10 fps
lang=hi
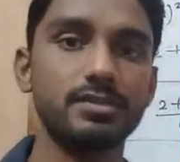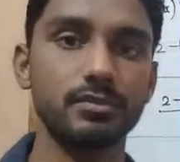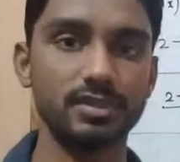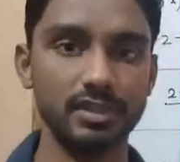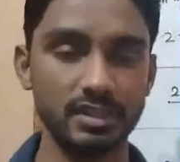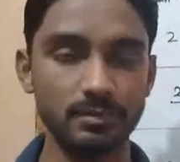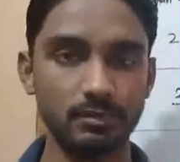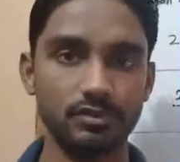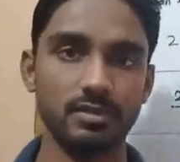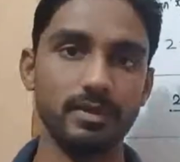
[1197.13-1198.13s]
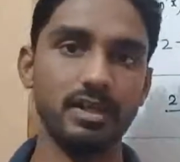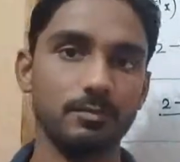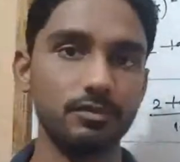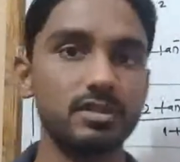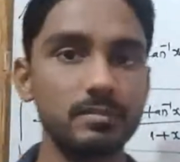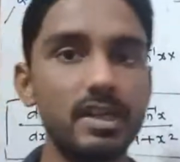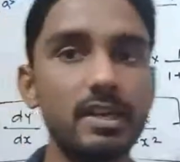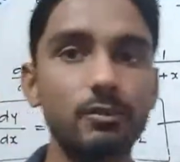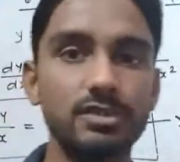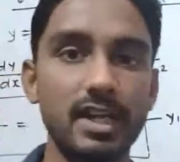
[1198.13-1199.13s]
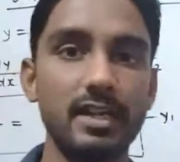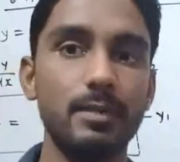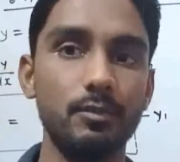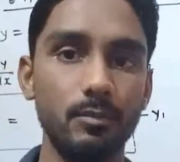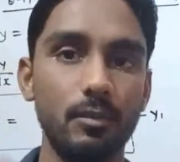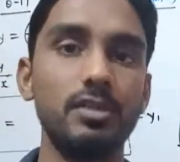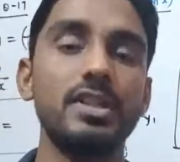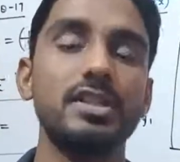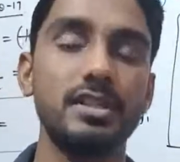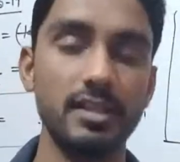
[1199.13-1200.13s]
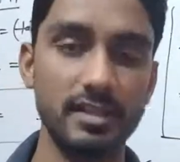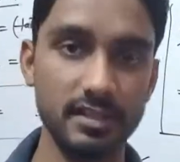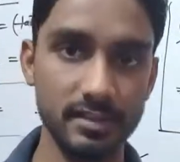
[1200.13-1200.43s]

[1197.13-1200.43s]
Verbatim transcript: को जितने भी क्वेश्चन मैंने आपको समझाया वो सारे आपको बहुत अच्छी तरीके